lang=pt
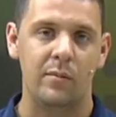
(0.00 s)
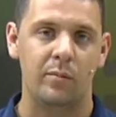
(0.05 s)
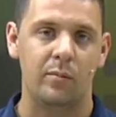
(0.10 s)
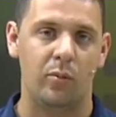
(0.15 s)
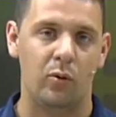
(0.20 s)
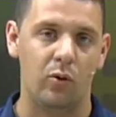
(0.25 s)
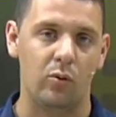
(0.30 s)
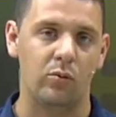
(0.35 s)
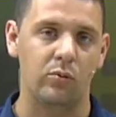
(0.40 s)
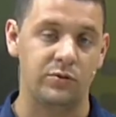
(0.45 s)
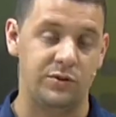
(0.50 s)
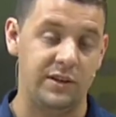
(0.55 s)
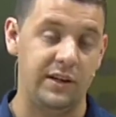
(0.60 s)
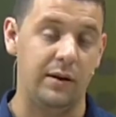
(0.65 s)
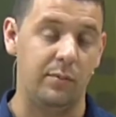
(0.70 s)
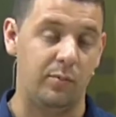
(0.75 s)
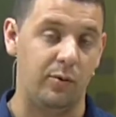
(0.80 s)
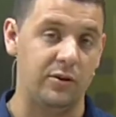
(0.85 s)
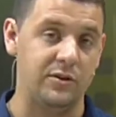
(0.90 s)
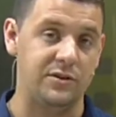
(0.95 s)
Pouco, dia
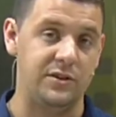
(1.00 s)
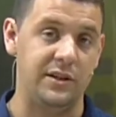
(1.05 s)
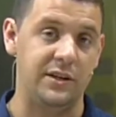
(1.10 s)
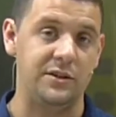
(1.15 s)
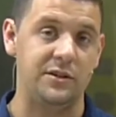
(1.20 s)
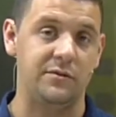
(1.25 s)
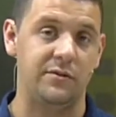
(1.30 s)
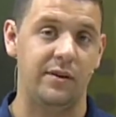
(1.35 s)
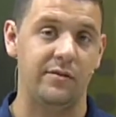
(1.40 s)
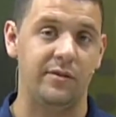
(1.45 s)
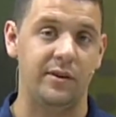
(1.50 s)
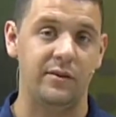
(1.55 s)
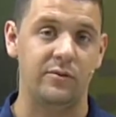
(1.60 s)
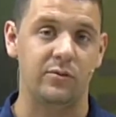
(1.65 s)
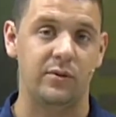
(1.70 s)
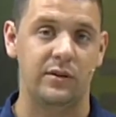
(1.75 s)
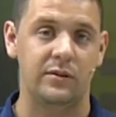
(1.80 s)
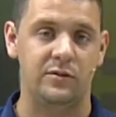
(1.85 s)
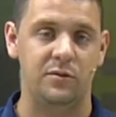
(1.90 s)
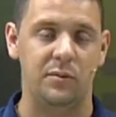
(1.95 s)
após dia a gente vai
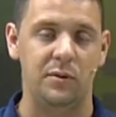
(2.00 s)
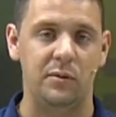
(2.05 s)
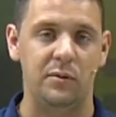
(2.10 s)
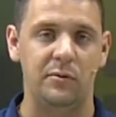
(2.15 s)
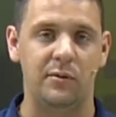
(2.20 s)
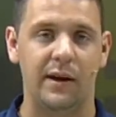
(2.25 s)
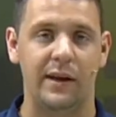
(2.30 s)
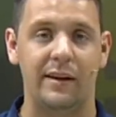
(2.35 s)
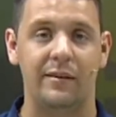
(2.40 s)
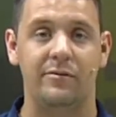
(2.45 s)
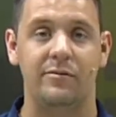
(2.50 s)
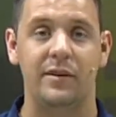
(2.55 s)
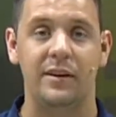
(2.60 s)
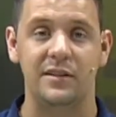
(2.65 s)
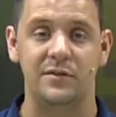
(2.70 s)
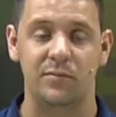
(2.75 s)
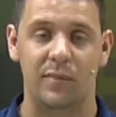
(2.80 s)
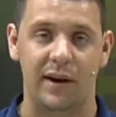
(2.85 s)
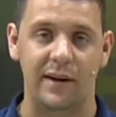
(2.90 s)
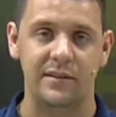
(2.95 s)
vendo diminuindo cada
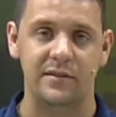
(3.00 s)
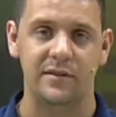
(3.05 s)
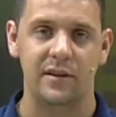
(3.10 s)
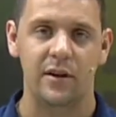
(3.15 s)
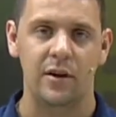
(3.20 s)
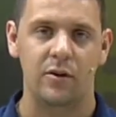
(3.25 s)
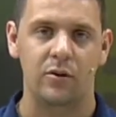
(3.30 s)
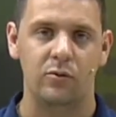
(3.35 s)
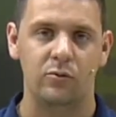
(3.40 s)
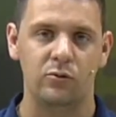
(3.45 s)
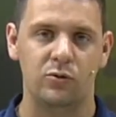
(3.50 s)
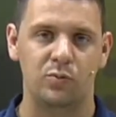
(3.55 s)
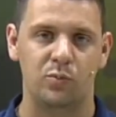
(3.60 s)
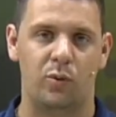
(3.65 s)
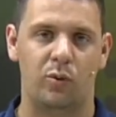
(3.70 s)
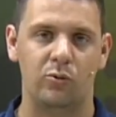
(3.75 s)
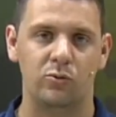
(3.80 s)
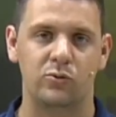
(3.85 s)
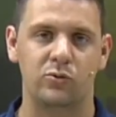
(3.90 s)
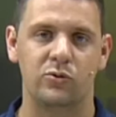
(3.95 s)
vez mais os
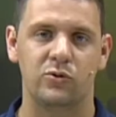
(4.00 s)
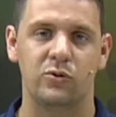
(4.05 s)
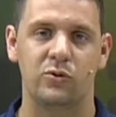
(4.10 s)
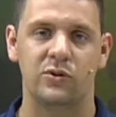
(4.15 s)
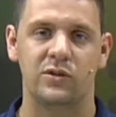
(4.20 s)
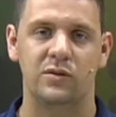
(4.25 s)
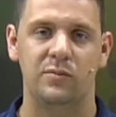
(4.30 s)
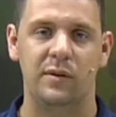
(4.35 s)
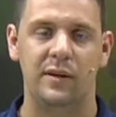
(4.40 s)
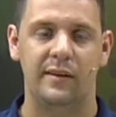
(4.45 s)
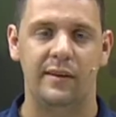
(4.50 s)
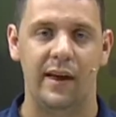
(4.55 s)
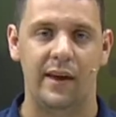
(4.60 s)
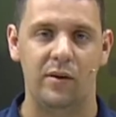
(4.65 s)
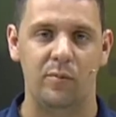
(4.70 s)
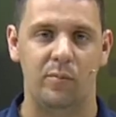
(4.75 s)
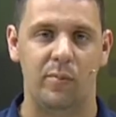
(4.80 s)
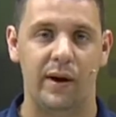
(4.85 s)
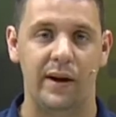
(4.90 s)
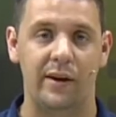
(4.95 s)
pontos do
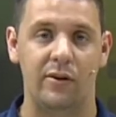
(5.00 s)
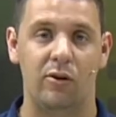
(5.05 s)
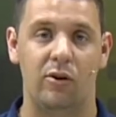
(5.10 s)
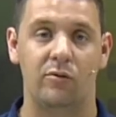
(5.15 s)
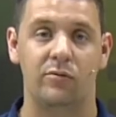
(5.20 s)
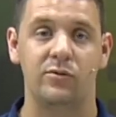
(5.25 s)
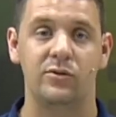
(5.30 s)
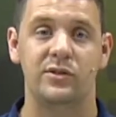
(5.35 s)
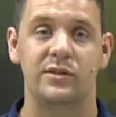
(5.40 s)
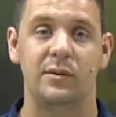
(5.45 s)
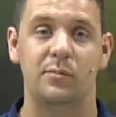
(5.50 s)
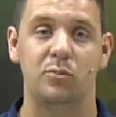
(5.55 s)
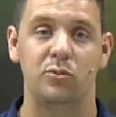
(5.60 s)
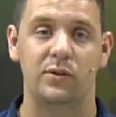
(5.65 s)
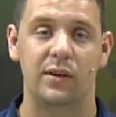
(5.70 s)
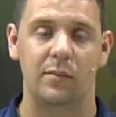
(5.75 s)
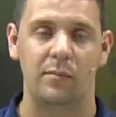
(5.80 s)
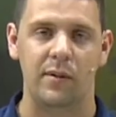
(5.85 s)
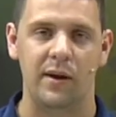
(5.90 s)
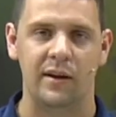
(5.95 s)
cemitério para novos
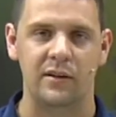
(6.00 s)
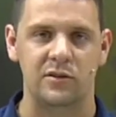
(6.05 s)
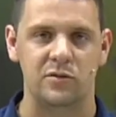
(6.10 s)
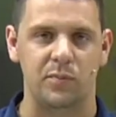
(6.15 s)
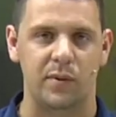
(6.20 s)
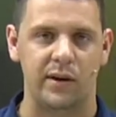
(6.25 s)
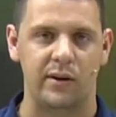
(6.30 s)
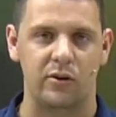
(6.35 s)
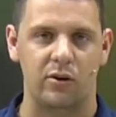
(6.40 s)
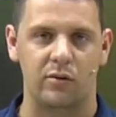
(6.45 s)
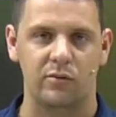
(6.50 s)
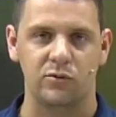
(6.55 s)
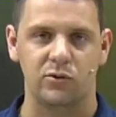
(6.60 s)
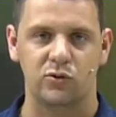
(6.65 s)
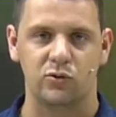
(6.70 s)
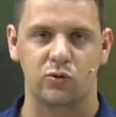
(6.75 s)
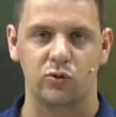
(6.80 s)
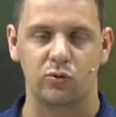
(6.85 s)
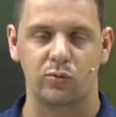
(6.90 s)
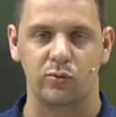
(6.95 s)
sepultamentos, para novos
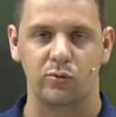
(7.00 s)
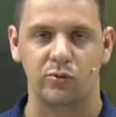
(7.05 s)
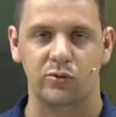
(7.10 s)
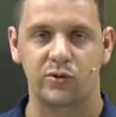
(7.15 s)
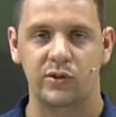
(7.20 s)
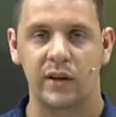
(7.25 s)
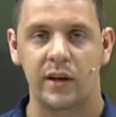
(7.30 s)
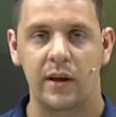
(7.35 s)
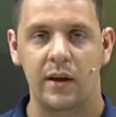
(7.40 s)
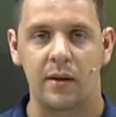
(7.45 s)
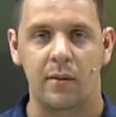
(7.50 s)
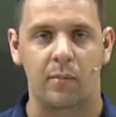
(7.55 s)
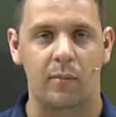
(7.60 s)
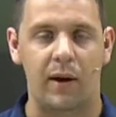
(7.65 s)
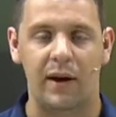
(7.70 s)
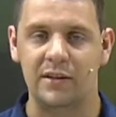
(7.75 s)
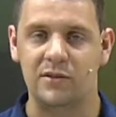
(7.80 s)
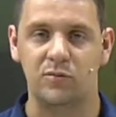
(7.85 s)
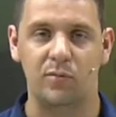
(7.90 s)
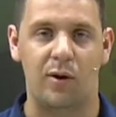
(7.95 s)
túmulos.
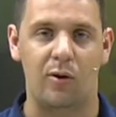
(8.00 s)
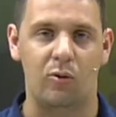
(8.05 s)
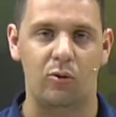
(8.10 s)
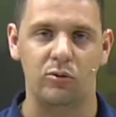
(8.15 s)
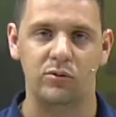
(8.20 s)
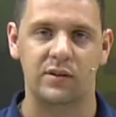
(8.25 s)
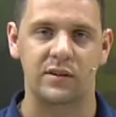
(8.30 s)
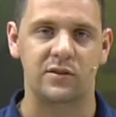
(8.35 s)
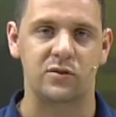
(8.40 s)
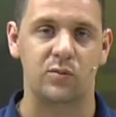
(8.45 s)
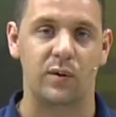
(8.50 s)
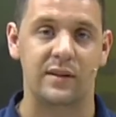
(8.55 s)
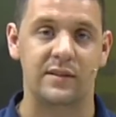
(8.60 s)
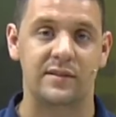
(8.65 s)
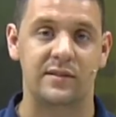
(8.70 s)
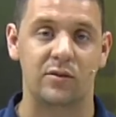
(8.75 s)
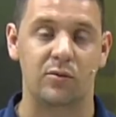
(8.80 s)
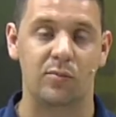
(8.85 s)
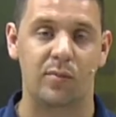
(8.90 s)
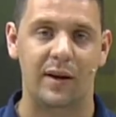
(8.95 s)
Mais uma outra
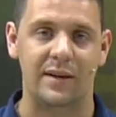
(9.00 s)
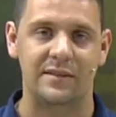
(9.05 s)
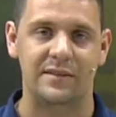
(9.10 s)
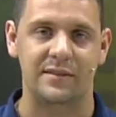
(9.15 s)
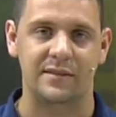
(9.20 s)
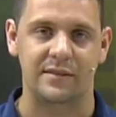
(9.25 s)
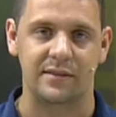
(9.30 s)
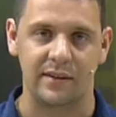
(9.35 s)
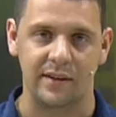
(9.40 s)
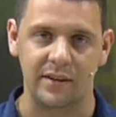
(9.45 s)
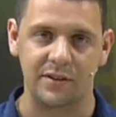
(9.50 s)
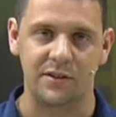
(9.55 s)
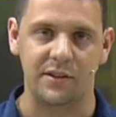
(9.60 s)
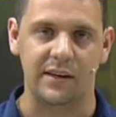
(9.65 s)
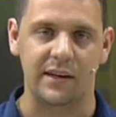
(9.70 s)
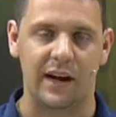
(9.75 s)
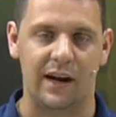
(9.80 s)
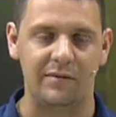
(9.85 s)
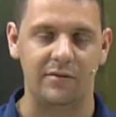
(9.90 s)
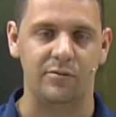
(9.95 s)
situação bastante
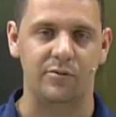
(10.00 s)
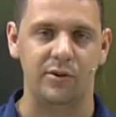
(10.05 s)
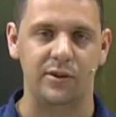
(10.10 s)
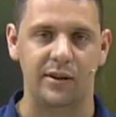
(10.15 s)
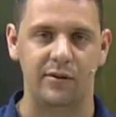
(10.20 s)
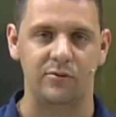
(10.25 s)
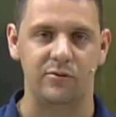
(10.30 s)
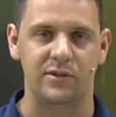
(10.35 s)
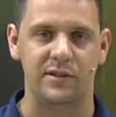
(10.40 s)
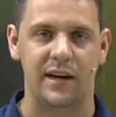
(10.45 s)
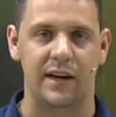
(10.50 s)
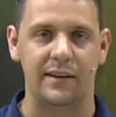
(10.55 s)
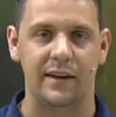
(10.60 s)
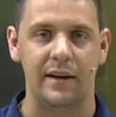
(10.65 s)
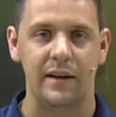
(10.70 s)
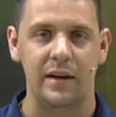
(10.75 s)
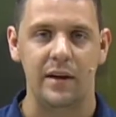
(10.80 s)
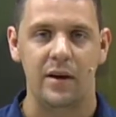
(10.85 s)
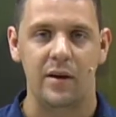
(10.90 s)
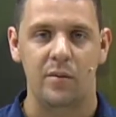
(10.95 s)
grave foi denunciada
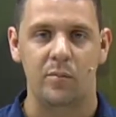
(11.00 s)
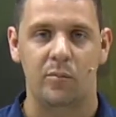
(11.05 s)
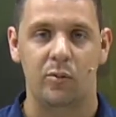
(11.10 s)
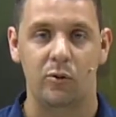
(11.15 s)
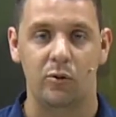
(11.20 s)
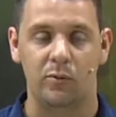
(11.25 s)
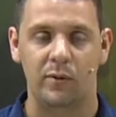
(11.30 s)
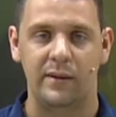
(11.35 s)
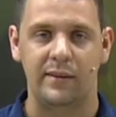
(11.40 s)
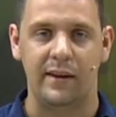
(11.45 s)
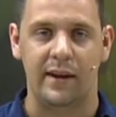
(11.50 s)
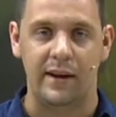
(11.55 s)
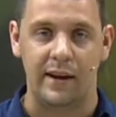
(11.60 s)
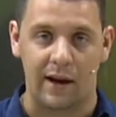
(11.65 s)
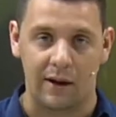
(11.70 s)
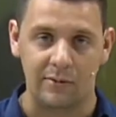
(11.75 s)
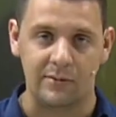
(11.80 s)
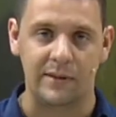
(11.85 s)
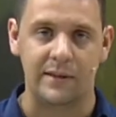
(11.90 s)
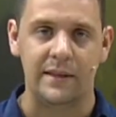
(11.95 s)
por um
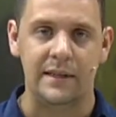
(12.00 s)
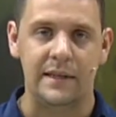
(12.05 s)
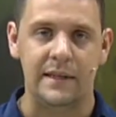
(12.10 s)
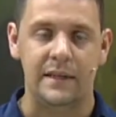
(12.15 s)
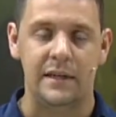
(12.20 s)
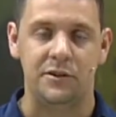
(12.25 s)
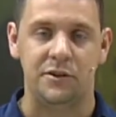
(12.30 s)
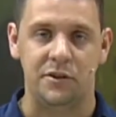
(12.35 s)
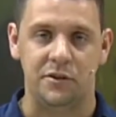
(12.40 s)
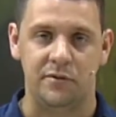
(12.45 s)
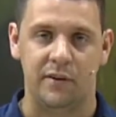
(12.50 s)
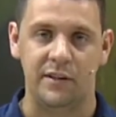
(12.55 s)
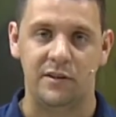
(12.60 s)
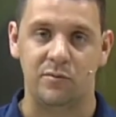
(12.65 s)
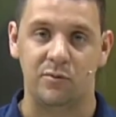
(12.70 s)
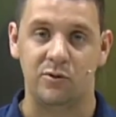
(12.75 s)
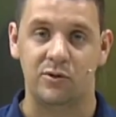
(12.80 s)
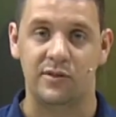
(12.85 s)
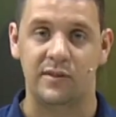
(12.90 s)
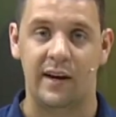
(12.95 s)
internauta. E a gente vai te
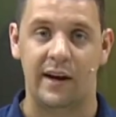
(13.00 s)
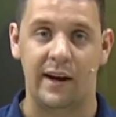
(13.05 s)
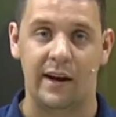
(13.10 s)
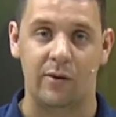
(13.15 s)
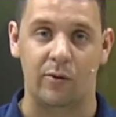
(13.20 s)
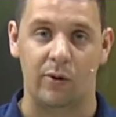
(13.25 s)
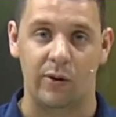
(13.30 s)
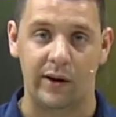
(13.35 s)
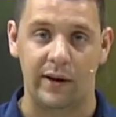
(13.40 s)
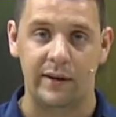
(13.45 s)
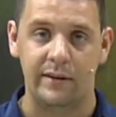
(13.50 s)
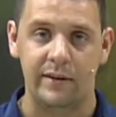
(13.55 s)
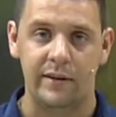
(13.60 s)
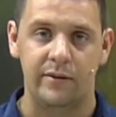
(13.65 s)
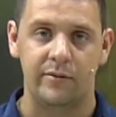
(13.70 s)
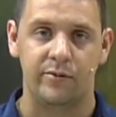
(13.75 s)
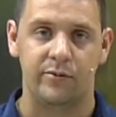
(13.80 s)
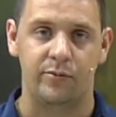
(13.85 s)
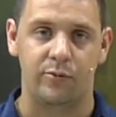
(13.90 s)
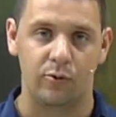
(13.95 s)
mostrar agora
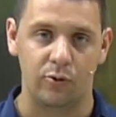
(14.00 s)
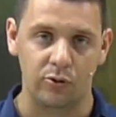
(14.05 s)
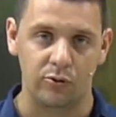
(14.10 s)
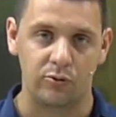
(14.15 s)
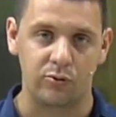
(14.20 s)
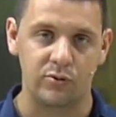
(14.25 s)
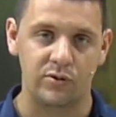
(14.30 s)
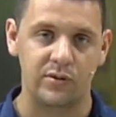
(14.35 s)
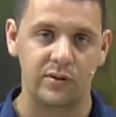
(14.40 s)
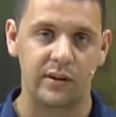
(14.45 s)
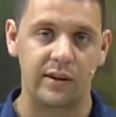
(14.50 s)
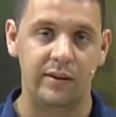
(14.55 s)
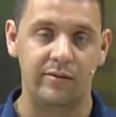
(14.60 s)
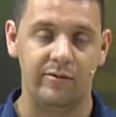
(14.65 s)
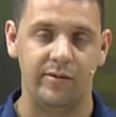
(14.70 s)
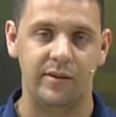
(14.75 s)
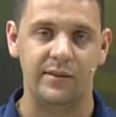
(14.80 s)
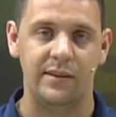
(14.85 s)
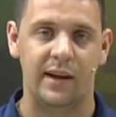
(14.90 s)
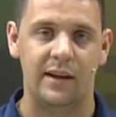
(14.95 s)
furtos e
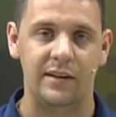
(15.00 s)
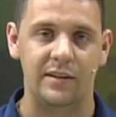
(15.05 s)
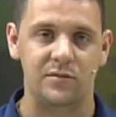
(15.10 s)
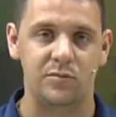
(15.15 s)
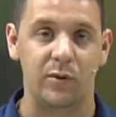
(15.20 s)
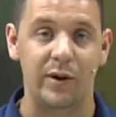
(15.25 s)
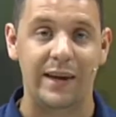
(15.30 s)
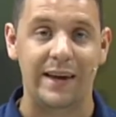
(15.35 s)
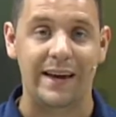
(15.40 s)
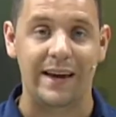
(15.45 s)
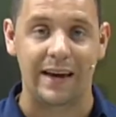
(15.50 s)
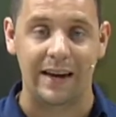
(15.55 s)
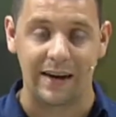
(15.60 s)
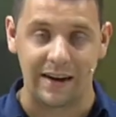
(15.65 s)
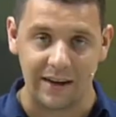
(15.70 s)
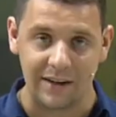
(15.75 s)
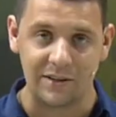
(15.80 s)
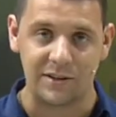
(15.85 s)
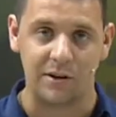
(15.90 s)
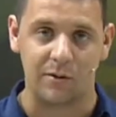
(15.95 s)
vandalismo em
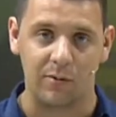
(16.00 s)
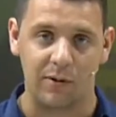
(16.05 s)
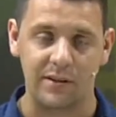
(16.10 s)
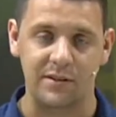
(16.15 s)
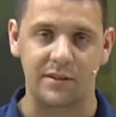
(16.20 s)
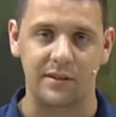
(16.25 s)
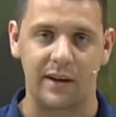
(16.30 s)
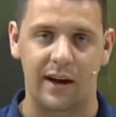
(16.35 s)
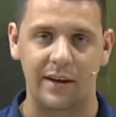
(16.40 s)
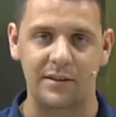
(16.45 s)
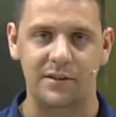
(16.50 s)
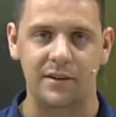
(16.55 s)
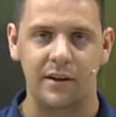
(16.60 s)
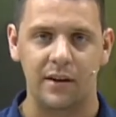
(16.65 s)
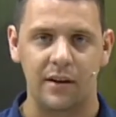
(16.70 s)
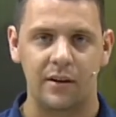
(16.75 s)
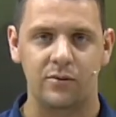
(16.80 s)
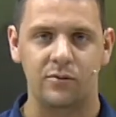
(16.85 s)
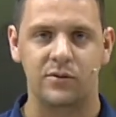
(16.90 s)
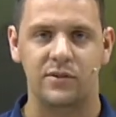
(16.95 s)
grande quantidade
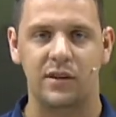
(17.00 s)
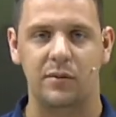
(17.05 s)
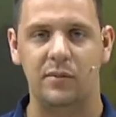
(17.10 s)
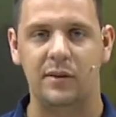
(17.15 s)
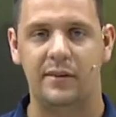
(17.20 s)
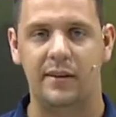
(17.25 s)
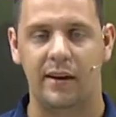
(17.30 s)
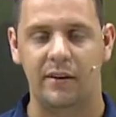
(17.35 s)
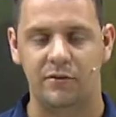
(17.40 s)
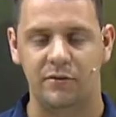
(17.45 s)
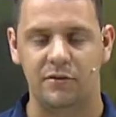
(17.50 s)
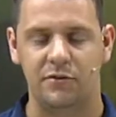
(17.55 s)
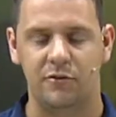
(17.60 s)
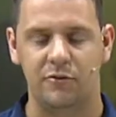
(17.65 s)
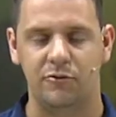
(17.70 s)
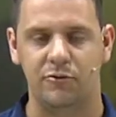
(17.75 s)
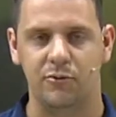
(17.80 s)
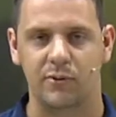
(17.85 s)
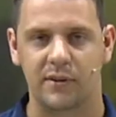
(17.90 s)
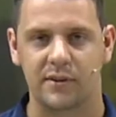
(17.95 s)
no cemitério de
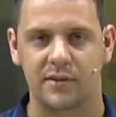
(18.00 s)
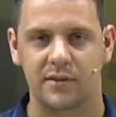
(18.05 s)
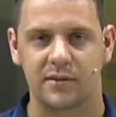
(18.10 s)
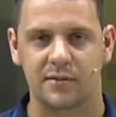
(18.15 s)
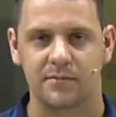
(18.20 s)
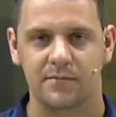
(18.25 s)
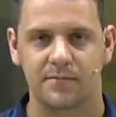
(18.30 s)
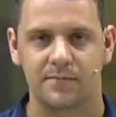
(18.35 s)
Tijucas.